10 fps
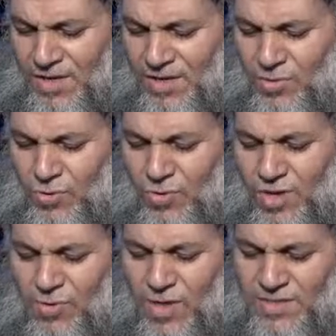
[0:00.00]
يقول
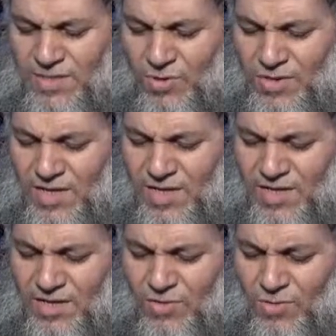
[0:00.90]
الله عز
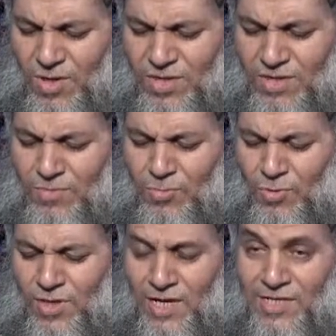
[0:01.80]
وجل
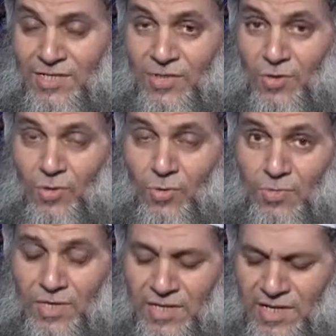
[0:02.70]
وأتموا الحج
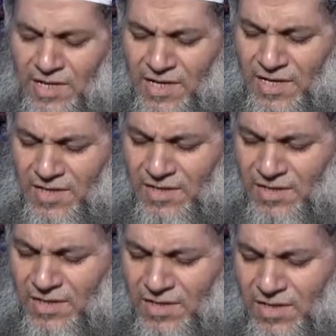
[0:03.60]
والعمرة لله
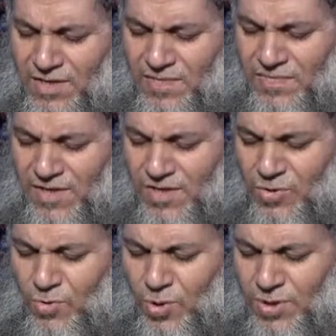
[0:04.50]

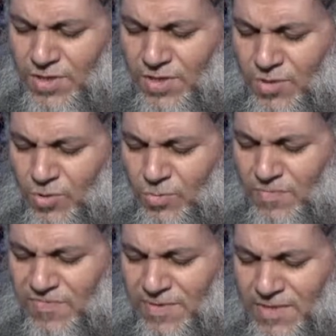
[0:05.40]
فإن أحصرتم
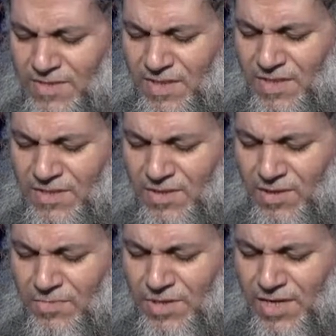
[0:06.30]
فما
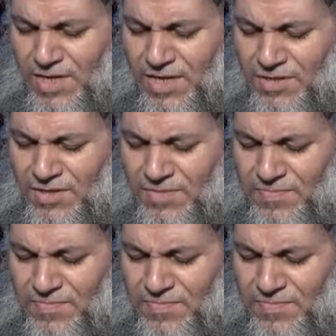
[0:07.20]
استيسر من الهدي